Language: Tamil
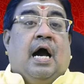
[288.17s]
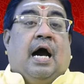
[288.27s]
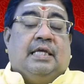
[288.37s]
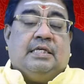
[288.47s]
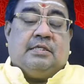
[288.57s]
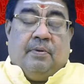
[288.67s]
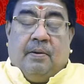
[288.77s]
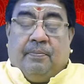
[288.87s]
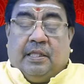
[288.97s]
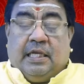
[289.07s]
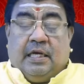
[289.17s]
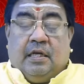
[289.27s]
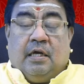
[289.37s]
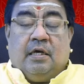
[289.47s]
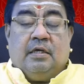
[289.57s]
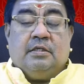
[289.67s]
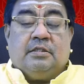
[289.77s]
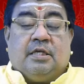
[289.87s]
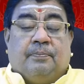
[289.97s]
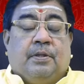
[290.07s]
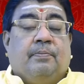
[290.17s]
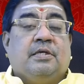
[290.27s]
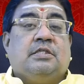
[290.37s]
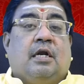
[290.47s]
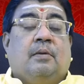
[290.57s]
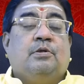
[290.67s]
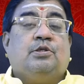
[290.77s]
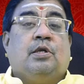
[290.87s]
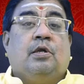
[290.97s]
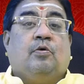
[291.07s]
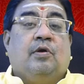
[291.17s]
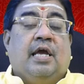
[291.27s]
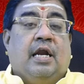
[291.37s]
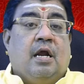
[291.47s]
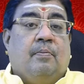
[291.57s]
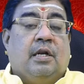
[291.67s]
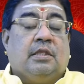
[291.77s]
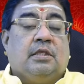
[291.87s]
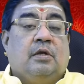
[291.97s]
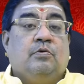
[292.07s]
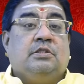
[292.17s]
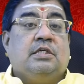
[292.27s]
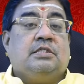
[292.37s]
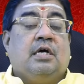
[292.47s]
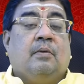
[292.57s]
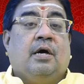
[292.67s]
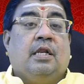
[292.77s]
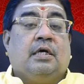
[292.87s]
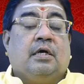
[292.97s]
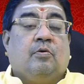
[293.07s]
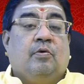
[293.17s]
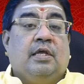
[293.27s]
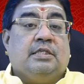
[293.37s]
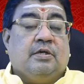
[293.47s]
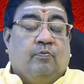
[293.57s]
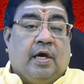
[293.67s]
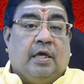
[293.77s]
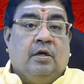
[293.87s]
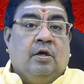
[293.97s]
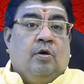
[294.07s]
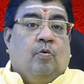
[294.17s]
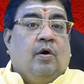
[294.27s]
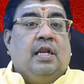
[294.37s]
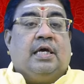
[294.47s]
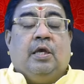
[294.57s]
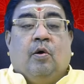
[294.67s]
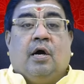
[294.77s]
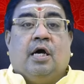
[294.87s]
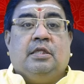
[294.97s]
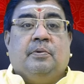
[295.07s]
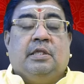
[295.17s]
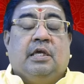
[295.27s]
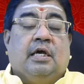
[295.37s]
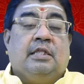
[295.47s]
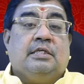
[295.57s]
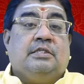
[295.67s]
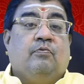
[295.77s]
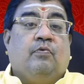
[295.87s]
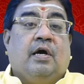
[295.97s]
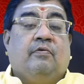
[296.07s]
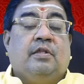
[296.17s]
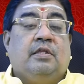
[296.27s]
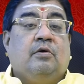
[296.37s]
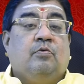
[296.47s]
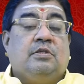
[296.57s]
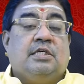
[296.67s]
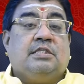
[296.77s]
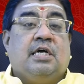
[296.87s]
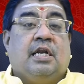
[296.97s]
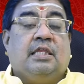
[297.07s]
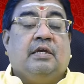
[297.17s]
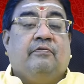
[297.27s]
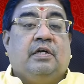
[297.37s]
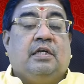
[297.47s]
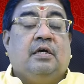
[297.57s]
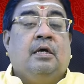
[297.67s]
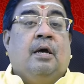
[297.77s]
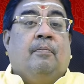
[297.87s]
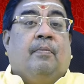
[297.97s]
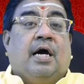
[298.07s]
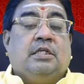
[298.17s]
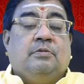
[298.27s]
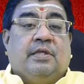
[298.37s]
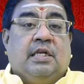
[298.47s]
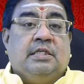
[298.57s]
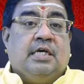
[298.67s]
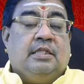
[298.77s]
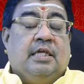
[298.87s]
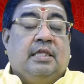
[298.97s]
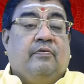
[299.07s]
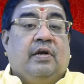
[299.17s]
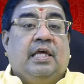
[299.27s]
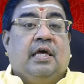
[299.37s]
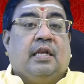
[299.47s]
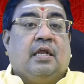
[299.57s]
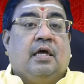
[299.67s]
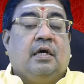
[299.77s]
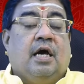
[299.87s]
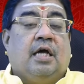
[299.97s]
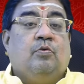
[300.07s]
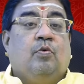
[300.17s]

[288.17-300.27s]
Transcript: அதே சமயம் பார்த்திங்கன்னா சப்தமஸ்தானம்னு சொல்லக்கூடிய ஏழாம் இடத்துல உச்சஸ்தானமாக இருக்கக்கூடிய செவ்வாய் உங்களுக்கு யோகாதிபதி அந்த செவ்வாய் வந்து உச்சஸ்தானத்தை விட்டு மார்ச் பதினஞ்சாம் தேதி வெளியேறாரு அது